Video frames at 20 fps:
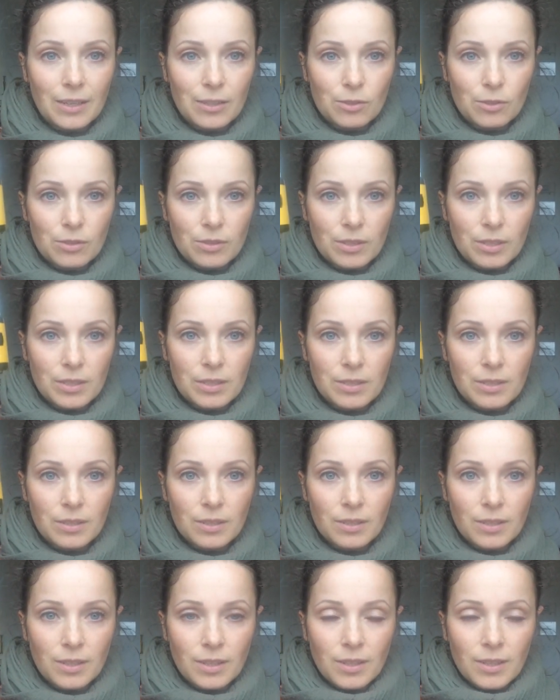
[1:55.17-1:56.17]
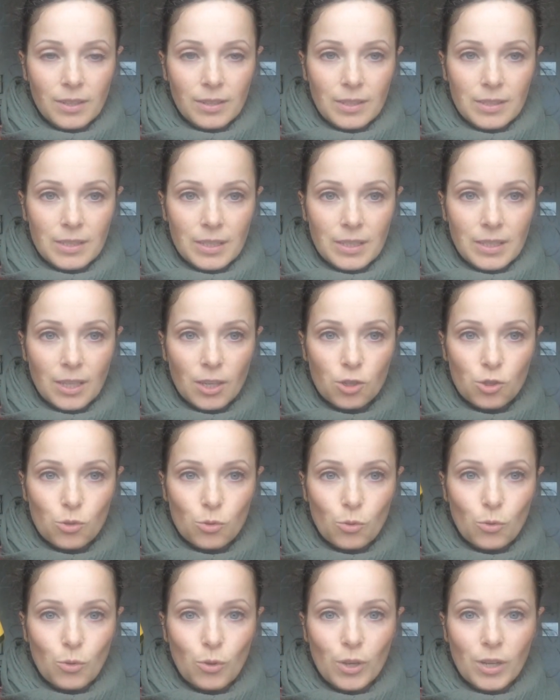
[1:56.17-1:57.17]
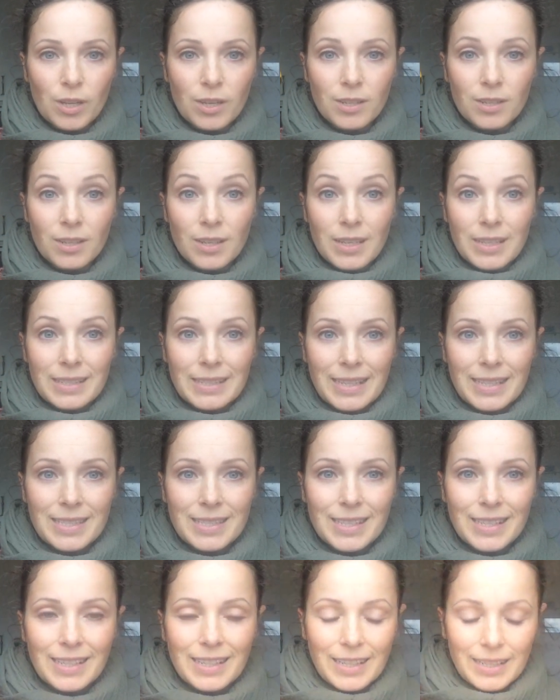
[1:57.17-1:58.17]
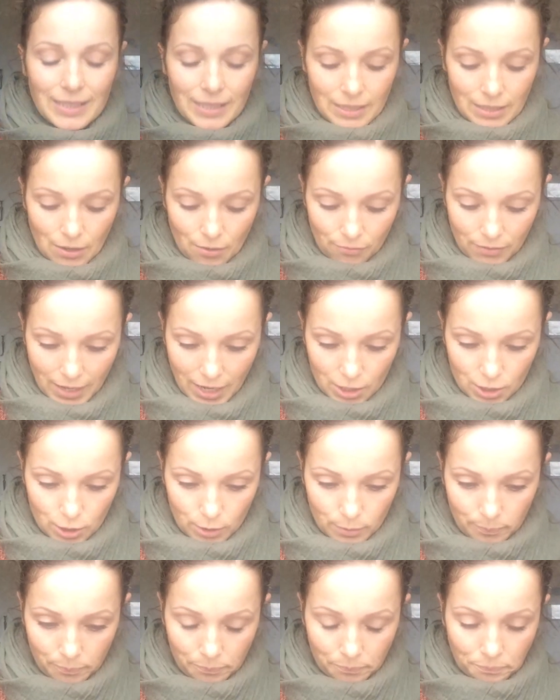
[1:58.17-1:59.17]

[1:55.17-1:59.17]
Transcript: Also es ist das ätherische Öl destilliert in der Flasche.